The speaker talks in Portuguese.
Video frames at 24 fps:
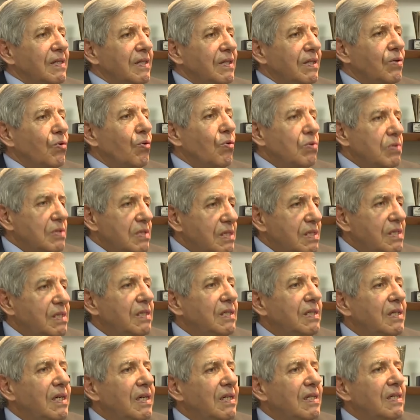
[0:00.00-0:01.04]
e
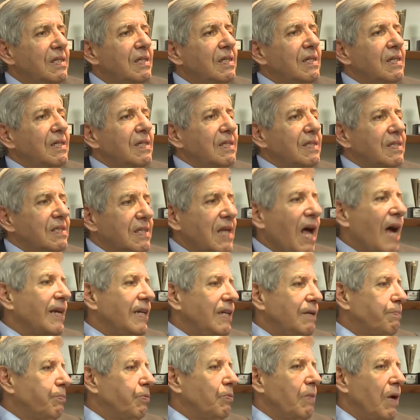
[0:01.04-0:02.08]
consiga
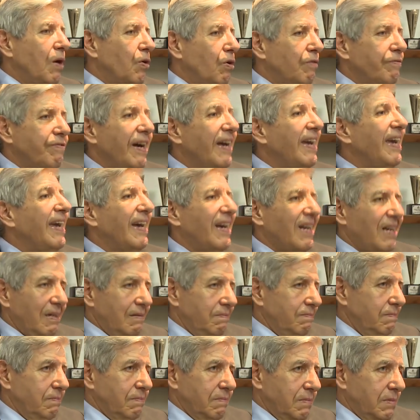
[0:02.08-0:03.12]
sair para uma nova era
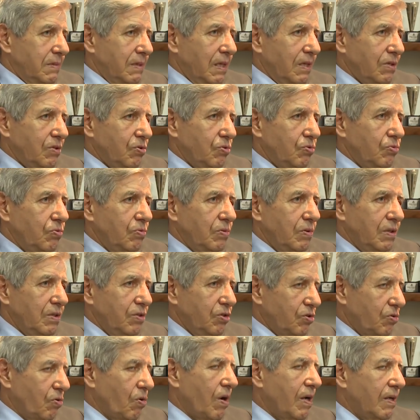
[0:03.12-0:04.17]
na sua
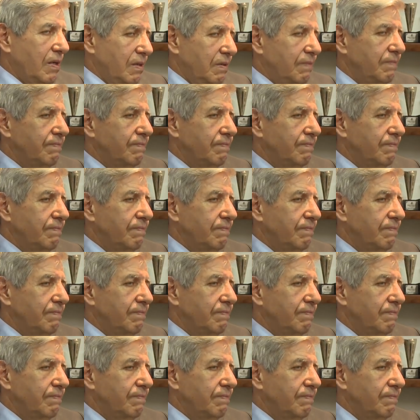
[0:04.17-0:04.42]
história.